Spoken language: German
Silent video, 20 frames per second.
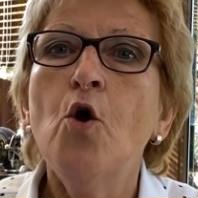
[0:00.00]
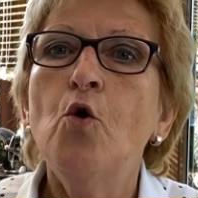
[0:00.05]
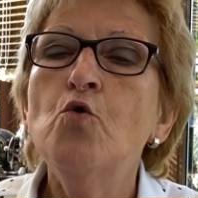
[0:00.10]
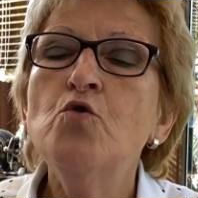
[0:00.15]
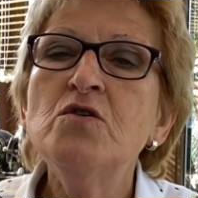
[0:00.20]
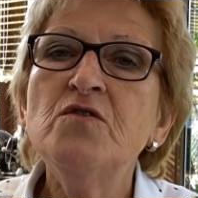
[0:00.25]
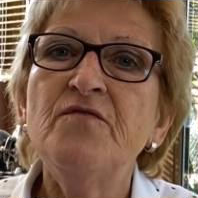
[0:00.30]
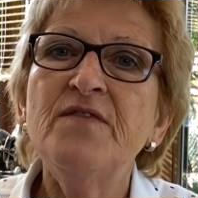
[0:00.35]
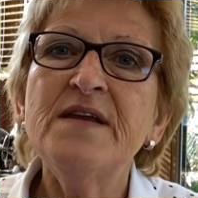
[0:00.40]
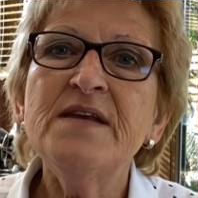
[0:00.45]

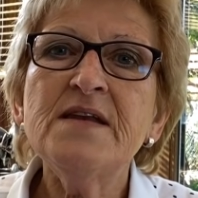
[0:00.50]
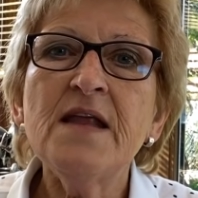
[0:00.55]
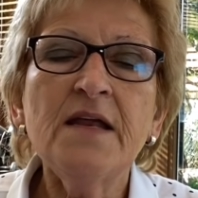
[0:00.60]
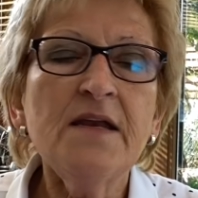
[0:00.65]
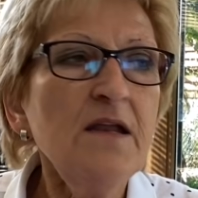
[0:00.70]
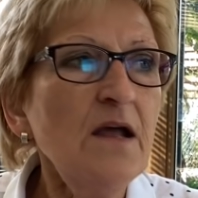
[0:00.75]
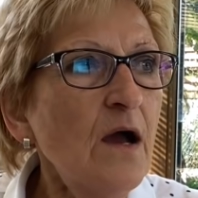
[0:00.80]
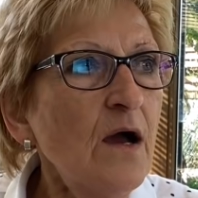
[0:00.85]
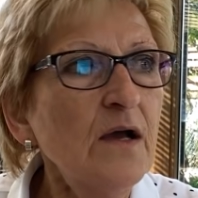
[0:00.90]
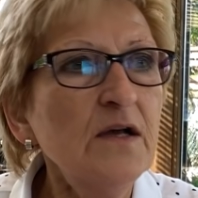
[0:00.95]
Und wenn
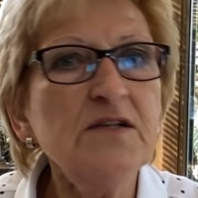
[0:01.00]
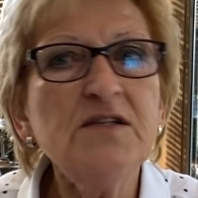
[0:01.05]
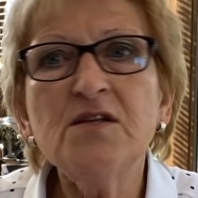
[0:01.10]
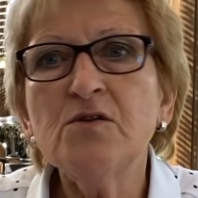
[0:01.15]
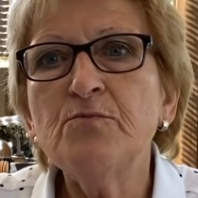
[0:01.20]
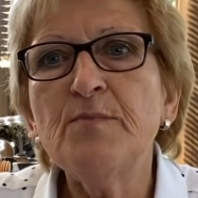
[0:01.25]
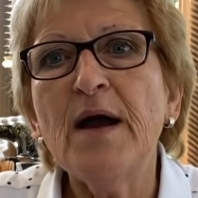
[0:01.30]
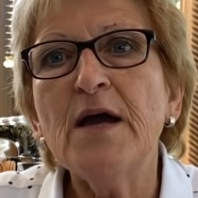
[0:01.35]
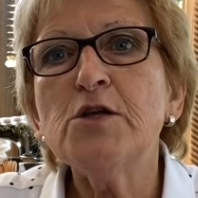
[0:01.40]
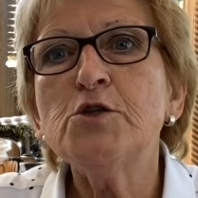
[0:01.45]
dann äh,
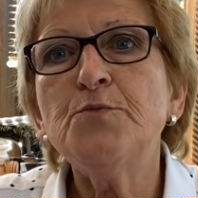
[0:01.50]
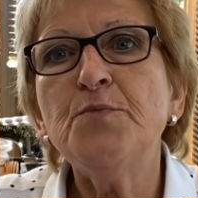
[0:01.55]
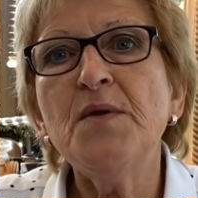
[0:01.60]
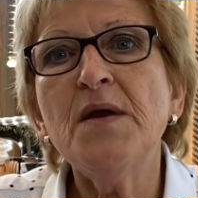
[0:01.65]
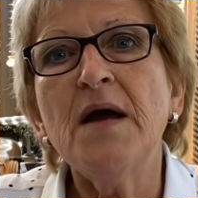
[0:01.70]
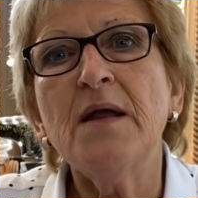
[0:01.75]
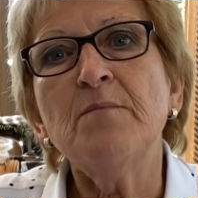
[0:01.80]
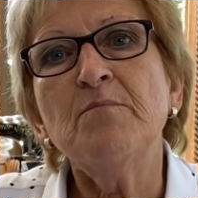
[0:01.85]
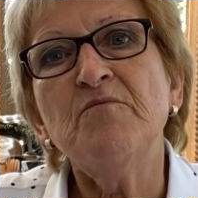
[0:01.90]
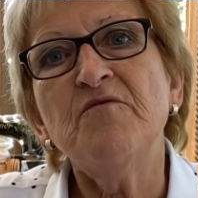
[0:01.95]
zum
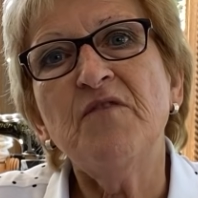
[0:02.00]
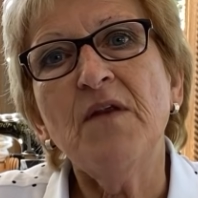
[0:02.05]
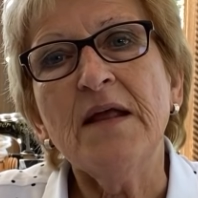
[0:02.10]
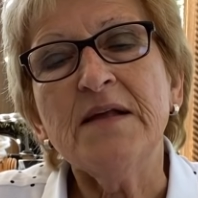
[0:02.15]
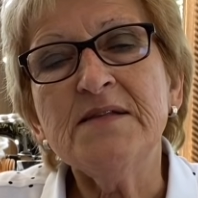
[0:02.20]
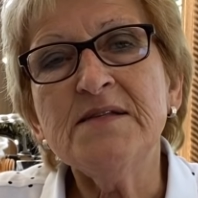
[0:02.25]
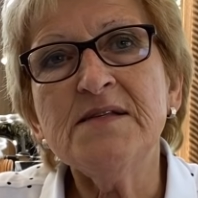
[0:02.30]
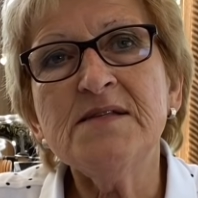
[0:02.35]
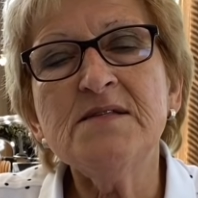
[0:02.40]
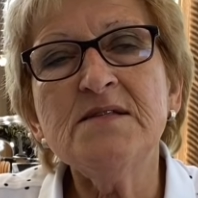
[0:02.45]
Beispiel an
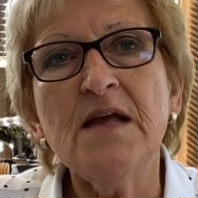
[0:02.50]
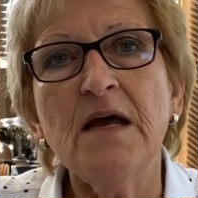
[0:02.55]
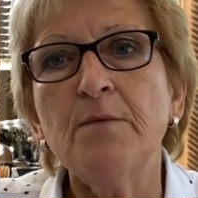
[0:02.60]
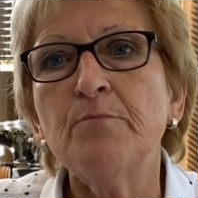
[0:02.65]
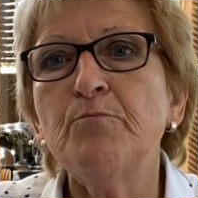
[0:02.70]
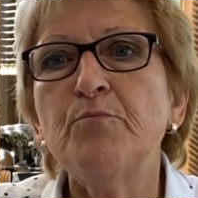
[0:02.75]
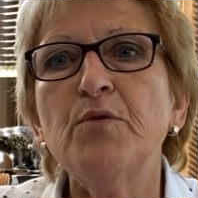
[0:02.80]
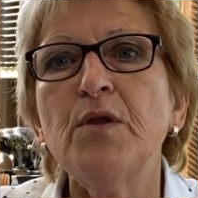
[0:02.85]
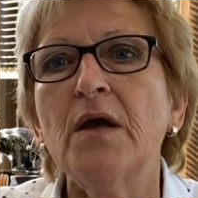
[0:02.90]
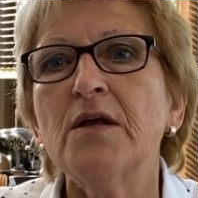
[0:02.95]
Pflanzen,
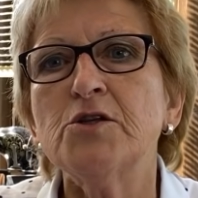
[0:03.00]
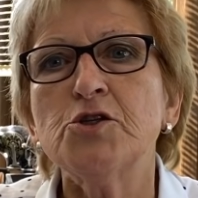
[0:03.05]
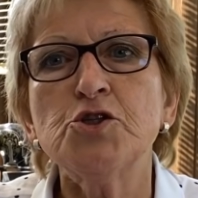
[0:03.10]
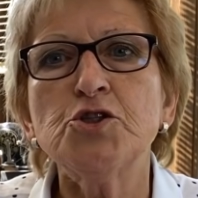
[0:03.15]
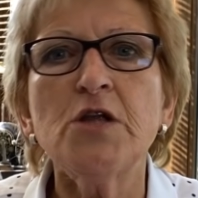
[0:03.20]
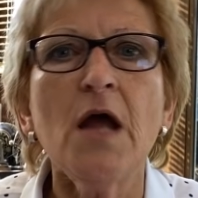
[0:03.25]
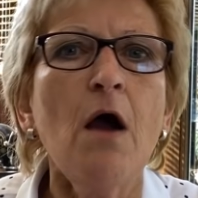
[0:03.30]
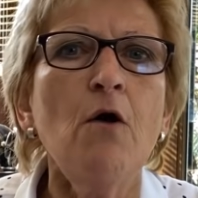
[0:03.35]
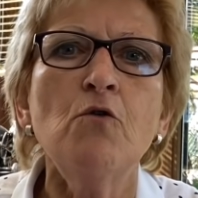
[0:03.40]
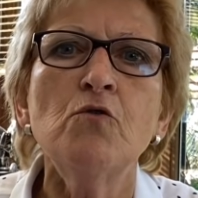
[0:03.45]
an, an
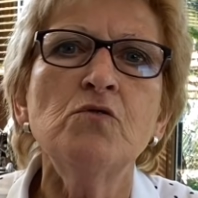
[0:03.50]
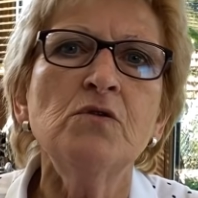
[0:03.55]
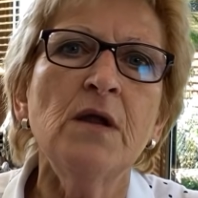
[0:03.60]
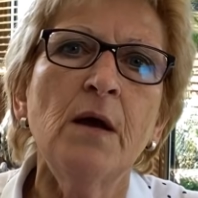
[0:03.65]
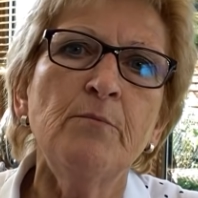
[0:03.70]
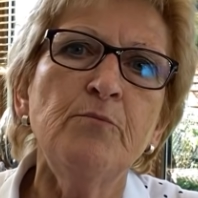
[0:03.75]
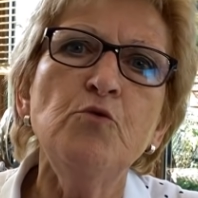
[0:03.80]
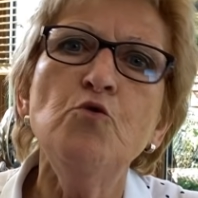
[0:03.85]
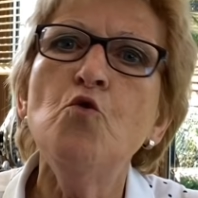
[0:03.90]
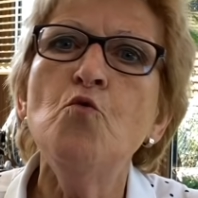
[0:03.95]
Stauden,
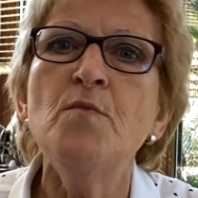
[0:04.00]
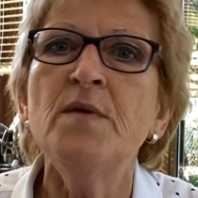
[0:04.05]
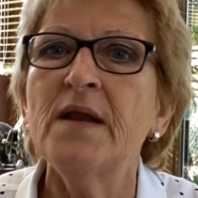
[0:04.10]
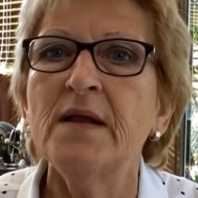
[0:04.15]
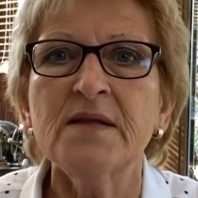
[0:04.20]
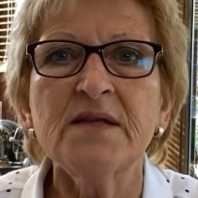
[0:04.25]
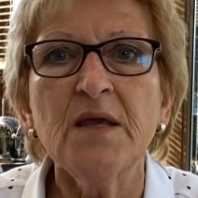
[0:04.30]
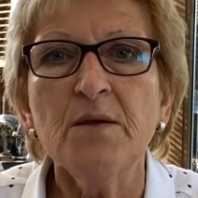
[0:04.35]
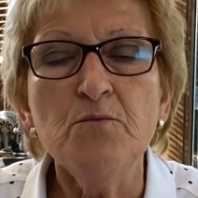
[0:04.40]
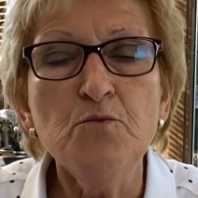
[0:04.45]
an Blumen,
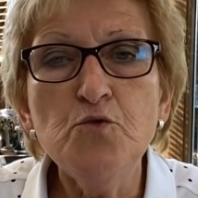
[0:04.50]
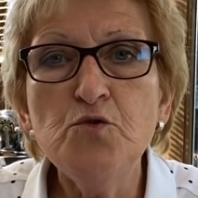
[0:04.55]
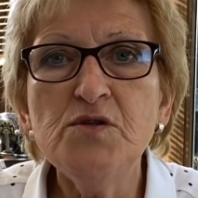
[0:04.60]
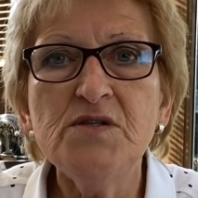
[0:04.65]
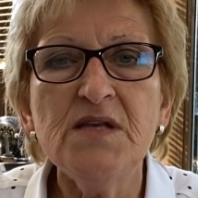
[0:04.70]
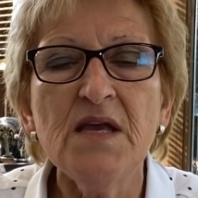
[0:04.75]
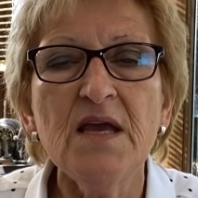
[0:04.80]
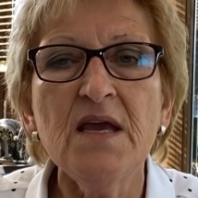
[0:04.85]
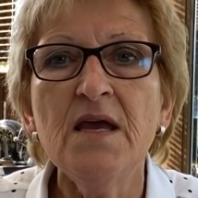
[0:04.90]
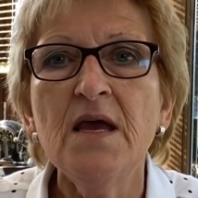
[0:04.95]
an
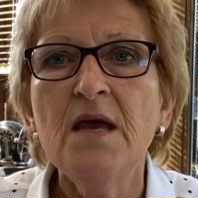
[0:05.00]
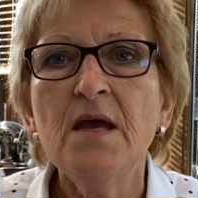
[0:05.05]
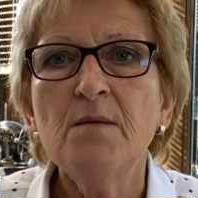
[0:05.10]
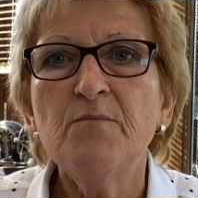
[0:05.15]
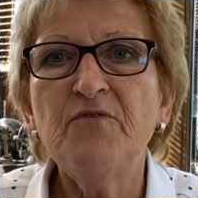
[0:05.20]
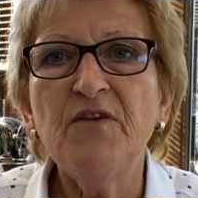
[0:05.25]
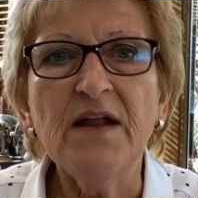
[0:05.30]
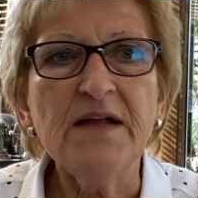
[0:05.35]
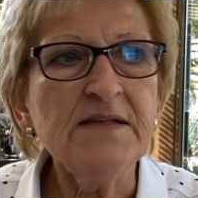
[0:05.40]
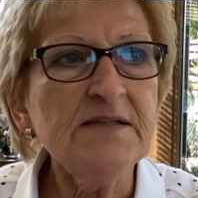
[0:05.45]

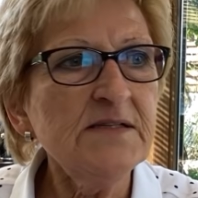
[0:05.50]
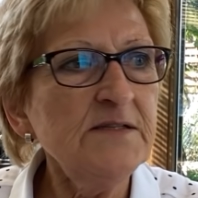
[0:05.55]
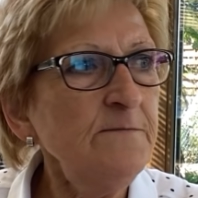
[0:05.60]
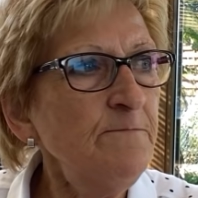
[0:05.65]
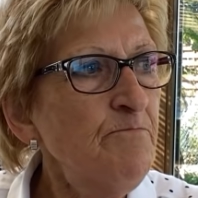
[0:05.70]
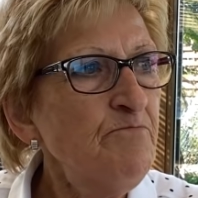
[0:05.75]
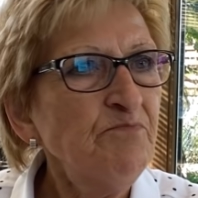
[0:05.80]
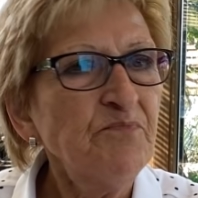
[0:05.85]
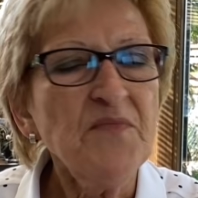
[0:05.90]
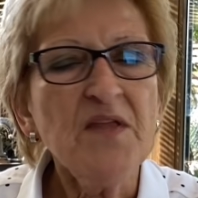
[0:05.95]

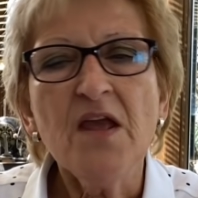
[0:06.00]
Gemüsepflanzen,